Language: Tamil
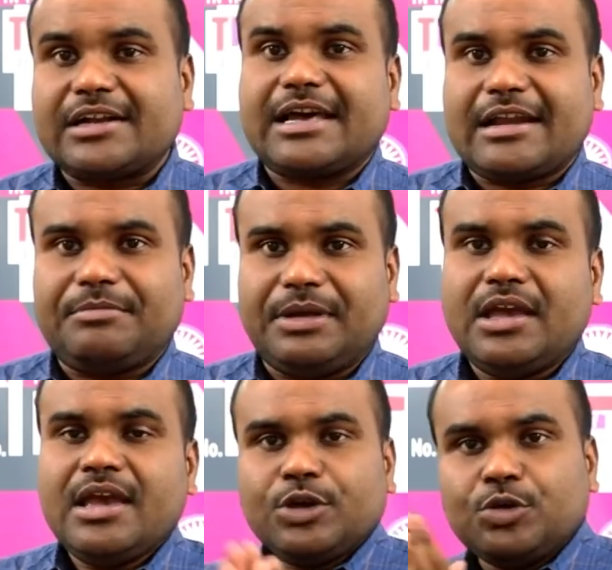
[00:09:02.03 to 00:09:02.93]
அட்டானமி
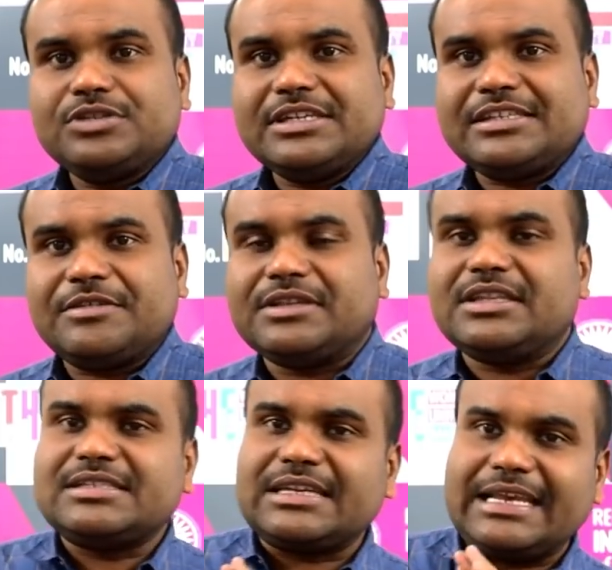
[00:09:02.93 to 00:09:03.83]
யூஜிசி
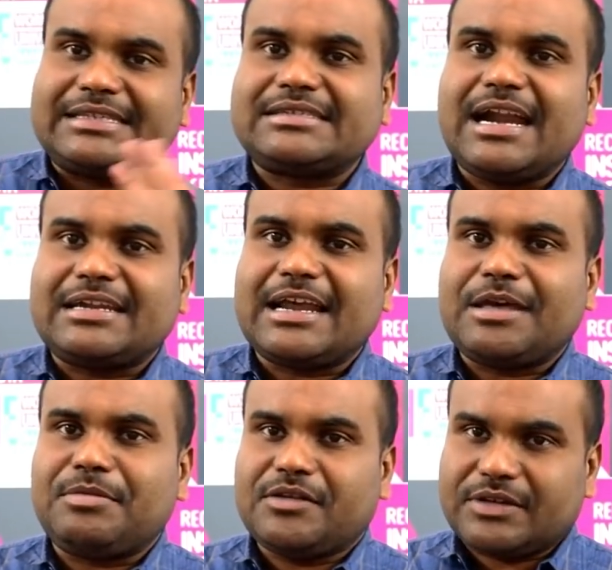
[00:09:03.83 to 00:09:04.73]
வந்து சில எக்ஸ்ட்ரா
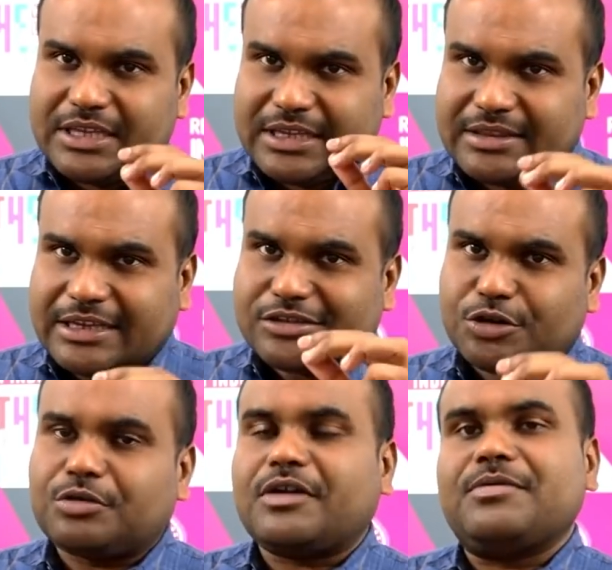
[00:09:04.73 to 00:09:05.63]
அட்டானமியை வந்து இந்த
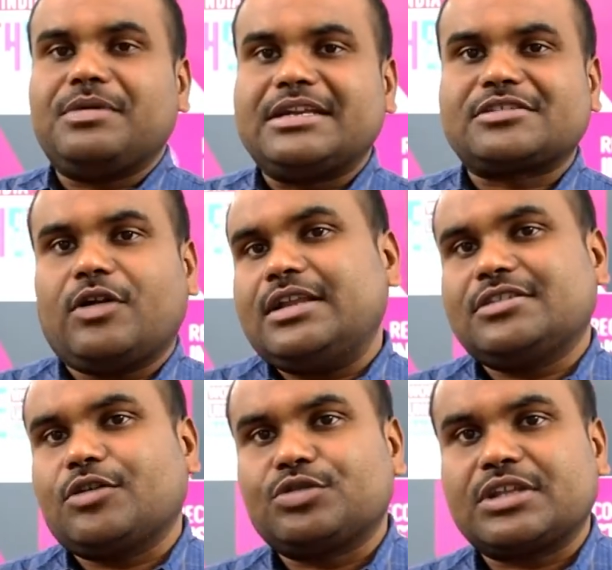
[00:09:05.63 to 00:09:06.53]
இன்ஸ்டிடியூட் ஆஃப் எமினன்ஸ்
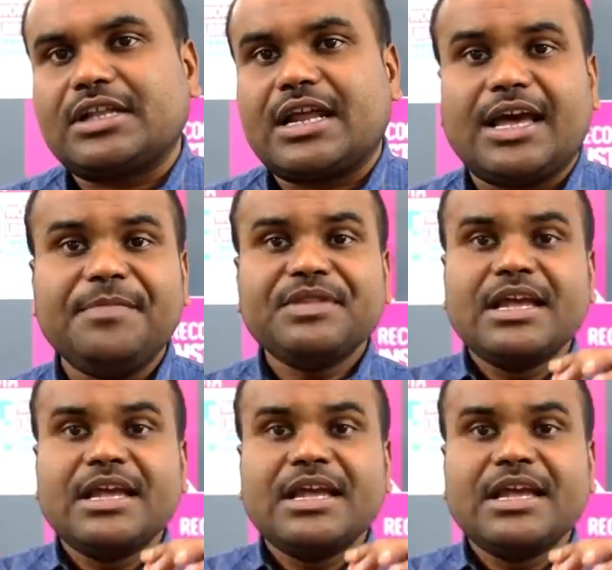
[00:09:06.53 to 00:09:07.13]
காலேஜ் கொடுத்துருக்குறாங்க